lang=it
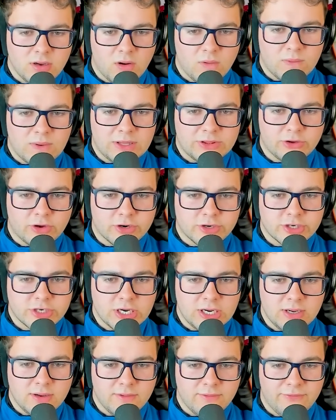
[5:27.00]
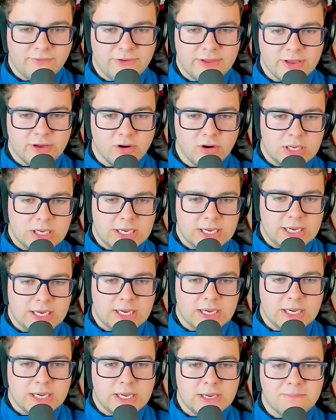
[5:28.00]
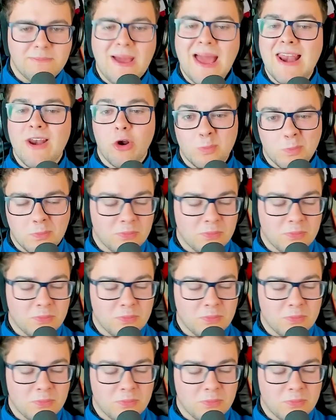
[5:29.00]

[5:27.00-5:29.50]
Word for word: ho una torcia figo e bello,